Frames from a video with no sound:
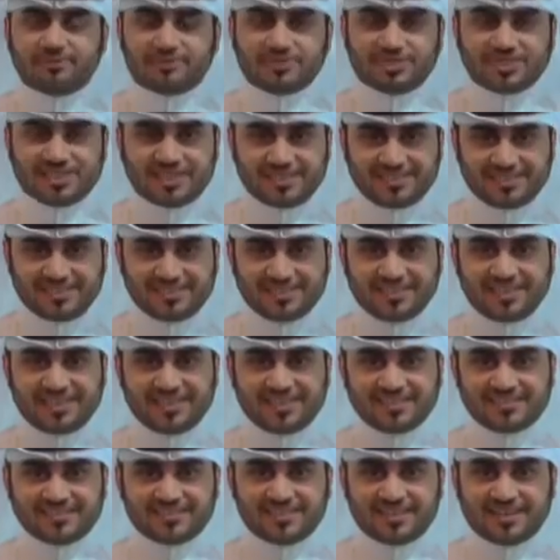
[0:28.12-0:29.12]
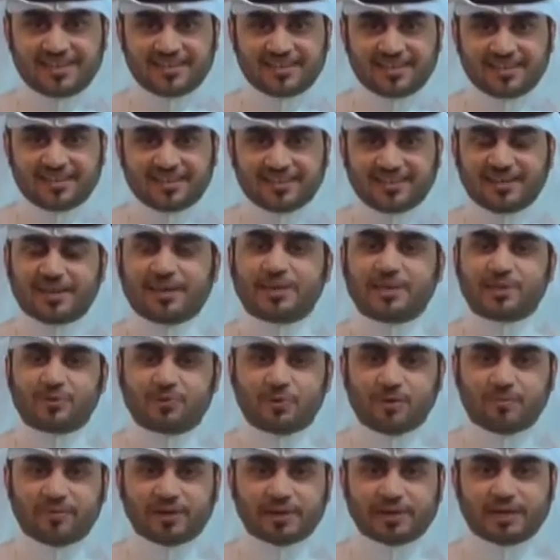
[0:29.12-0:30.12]
مشاهدينا الأعزاء أهلا
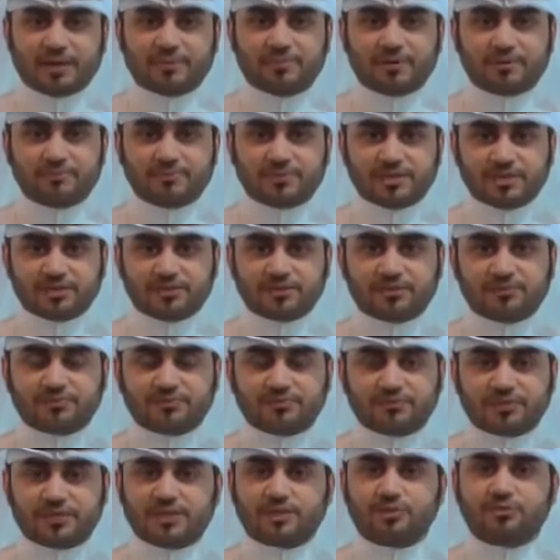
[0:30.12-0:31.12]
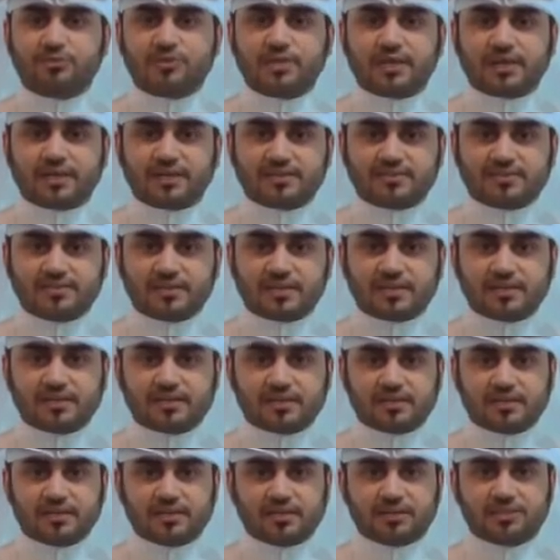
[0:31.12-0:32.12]
ومرحبا بكم في أولى
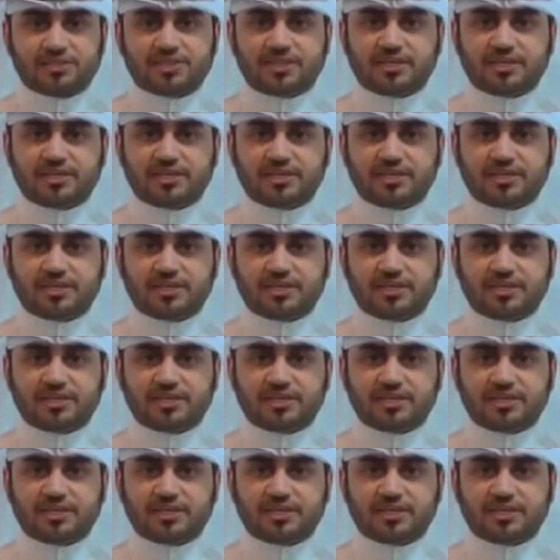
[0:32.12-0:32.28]
رسائل